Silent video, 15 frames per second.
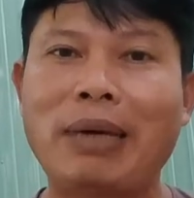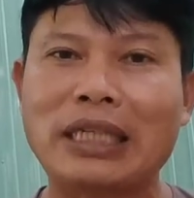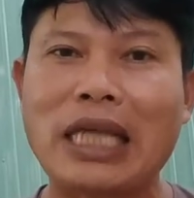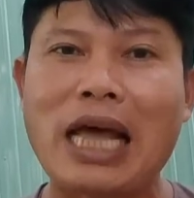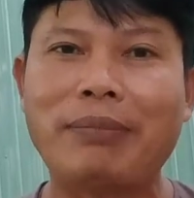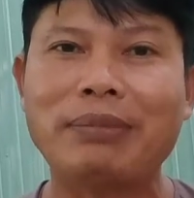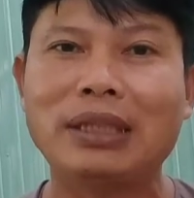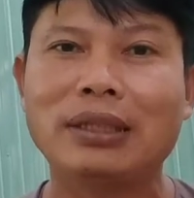
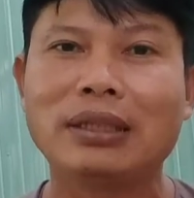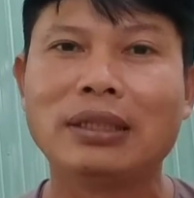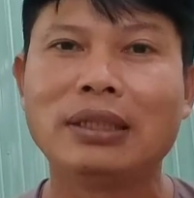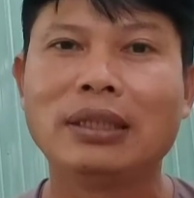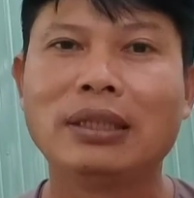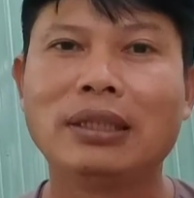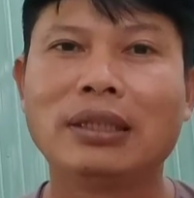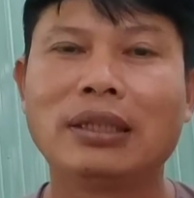Đó, đi
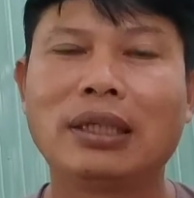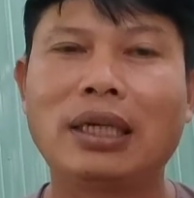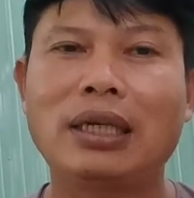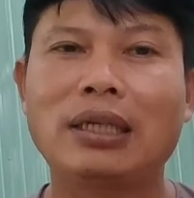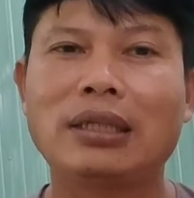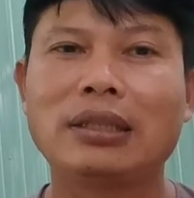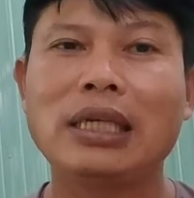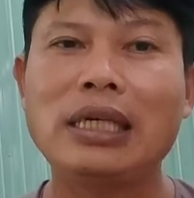Nam, đi Bắc,
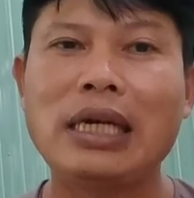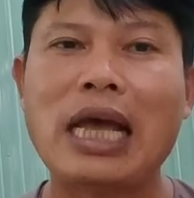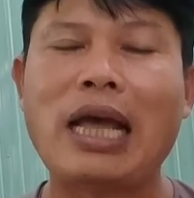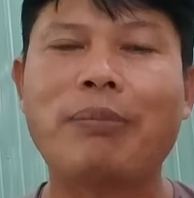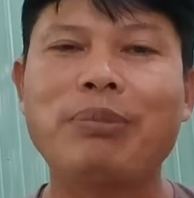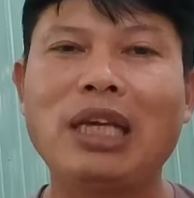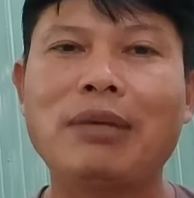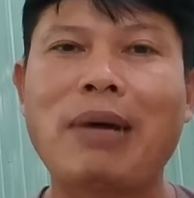đi Đông mới
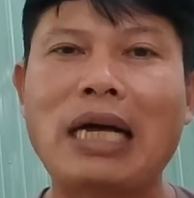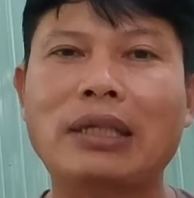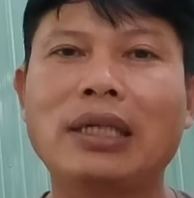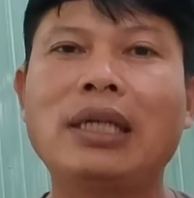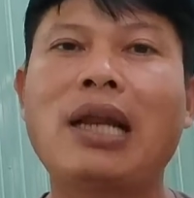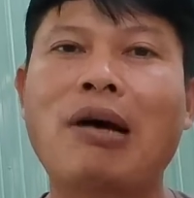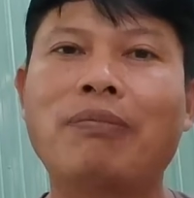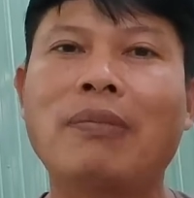về.
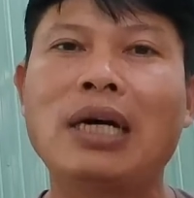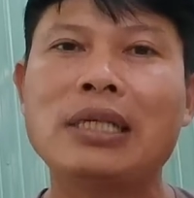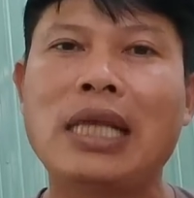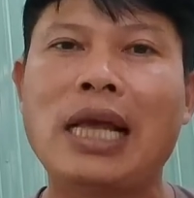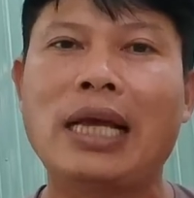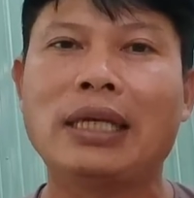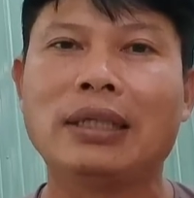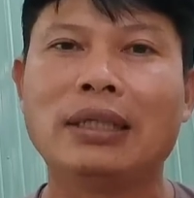Đức Thầy nói
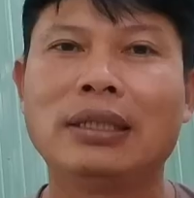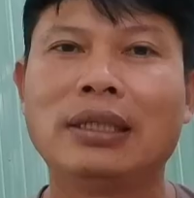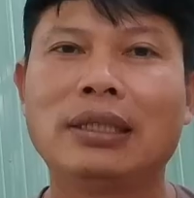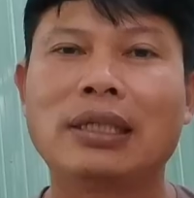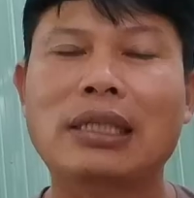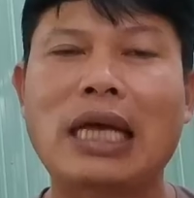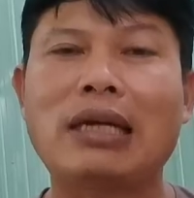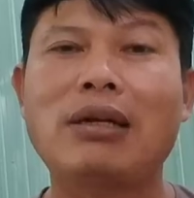mày
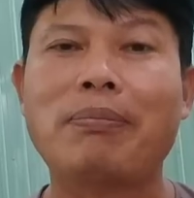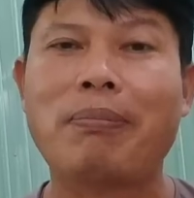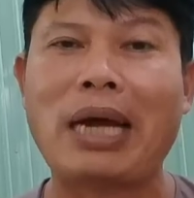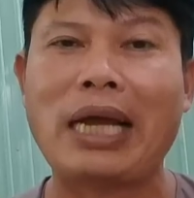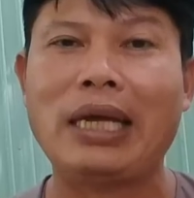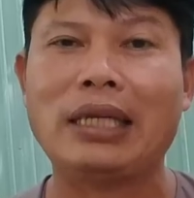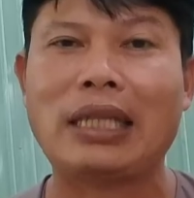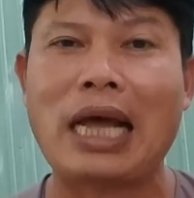thằng này
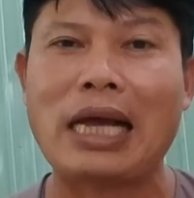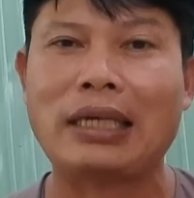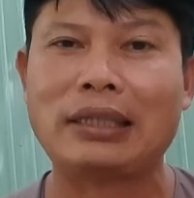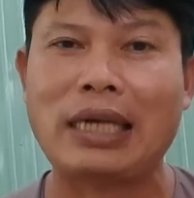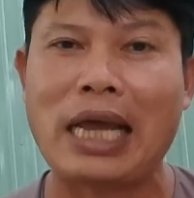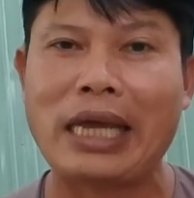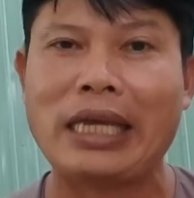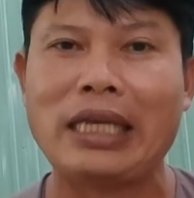mày thiệt
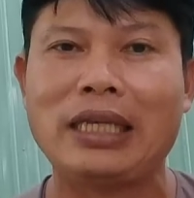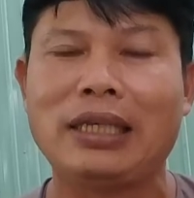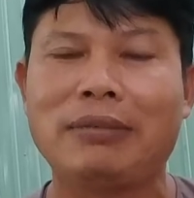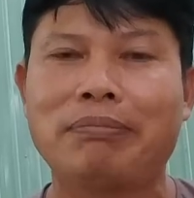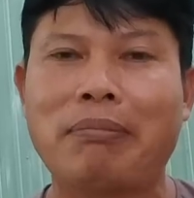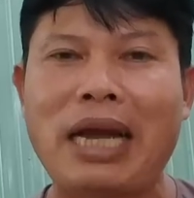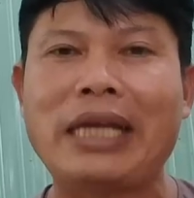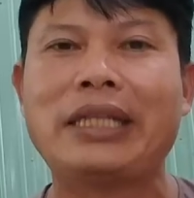nhà
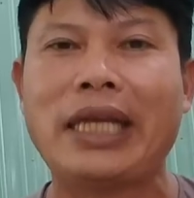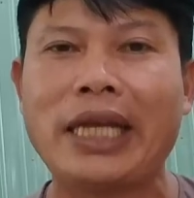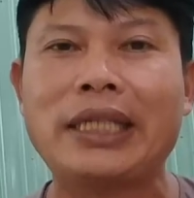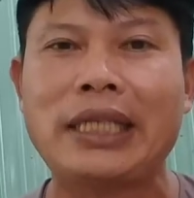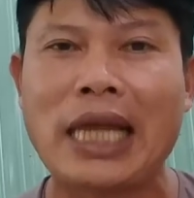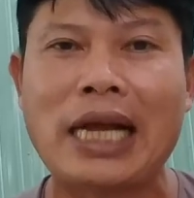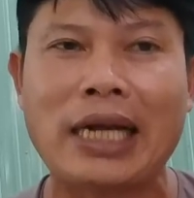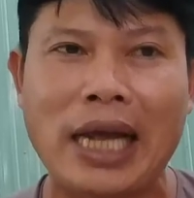nghề,
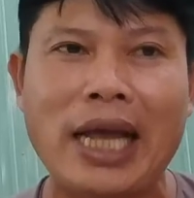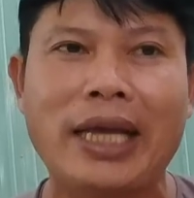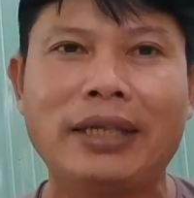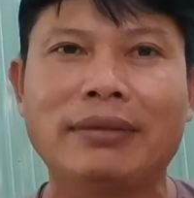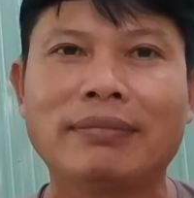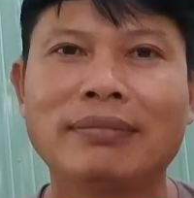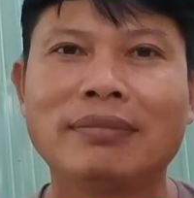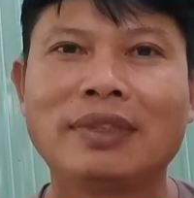là nhà
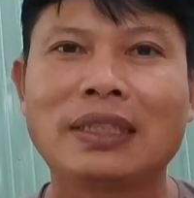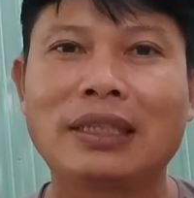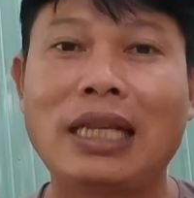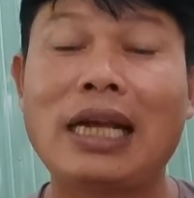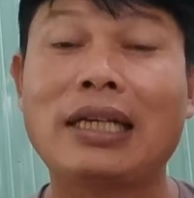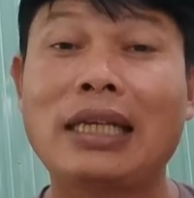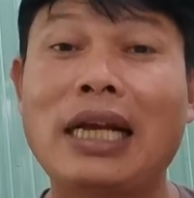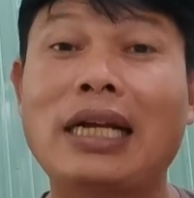nghề là tất nhiên
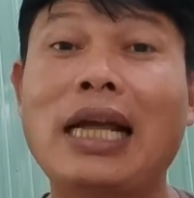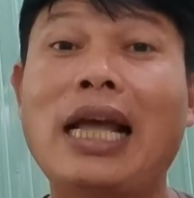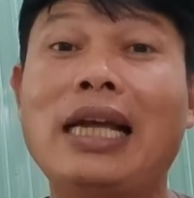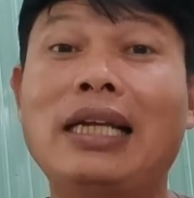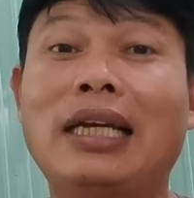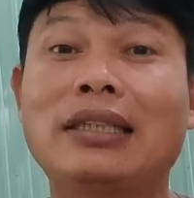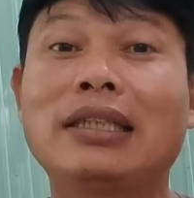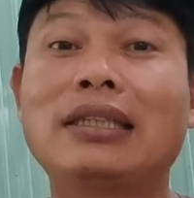là mình chuyên
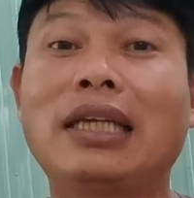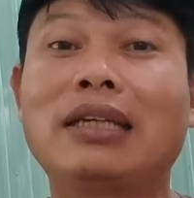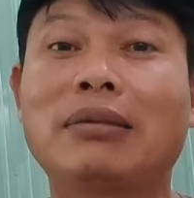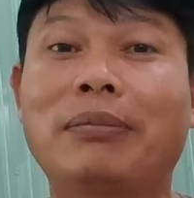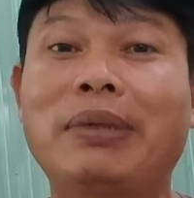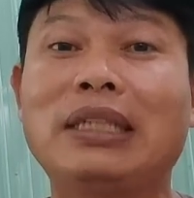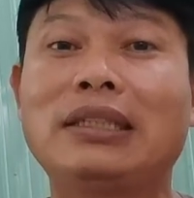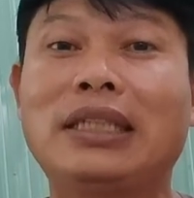gia
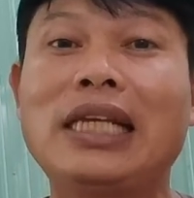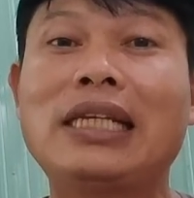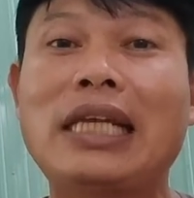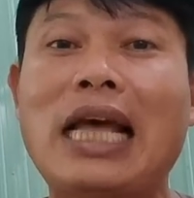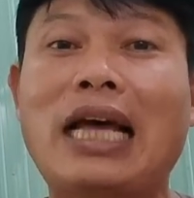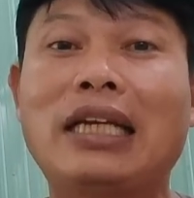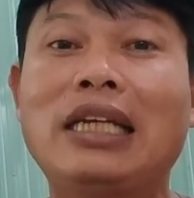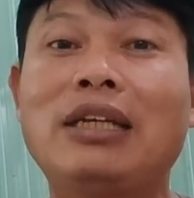đi đi, đi
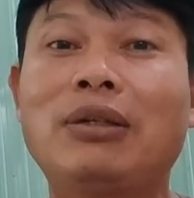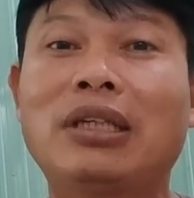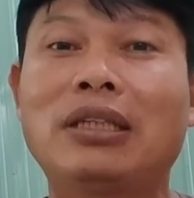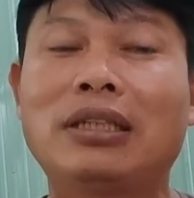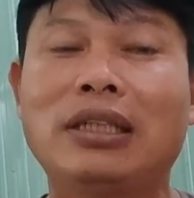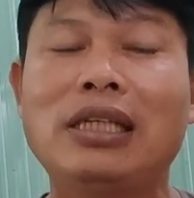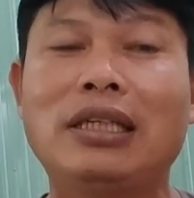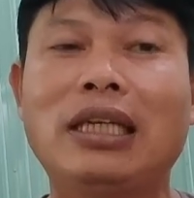tình báo quốc
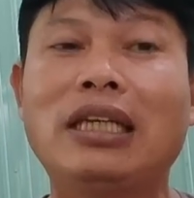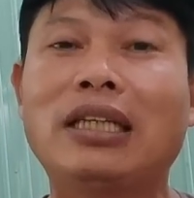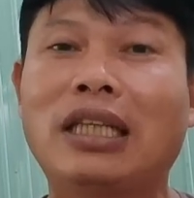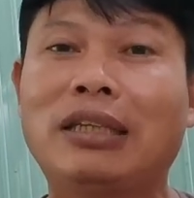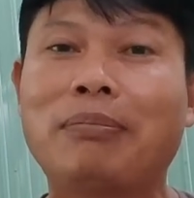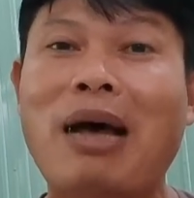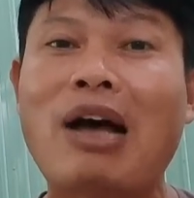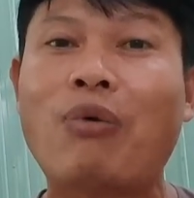gia đó.
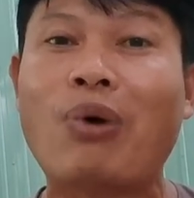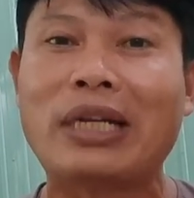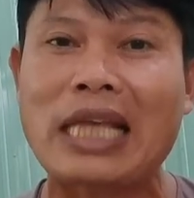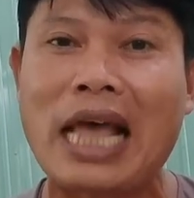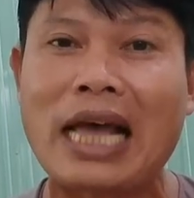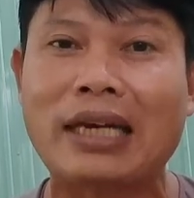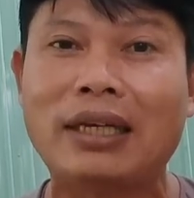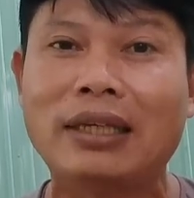Thành thử ông